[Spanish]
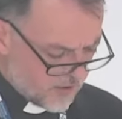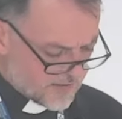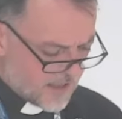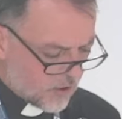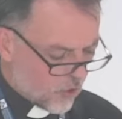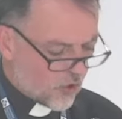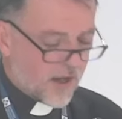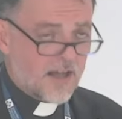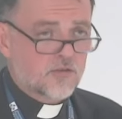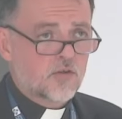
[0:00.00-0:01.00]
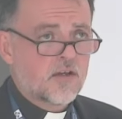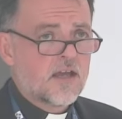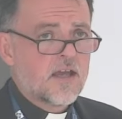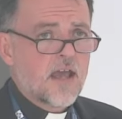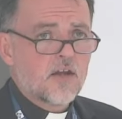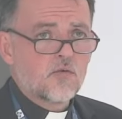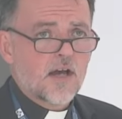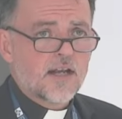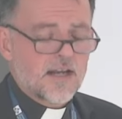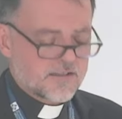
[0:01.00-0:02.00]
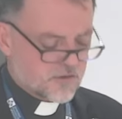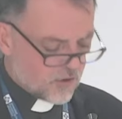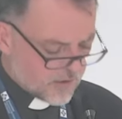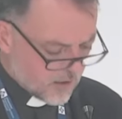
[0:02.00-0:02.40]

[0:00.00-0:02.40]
está colocado en una relación de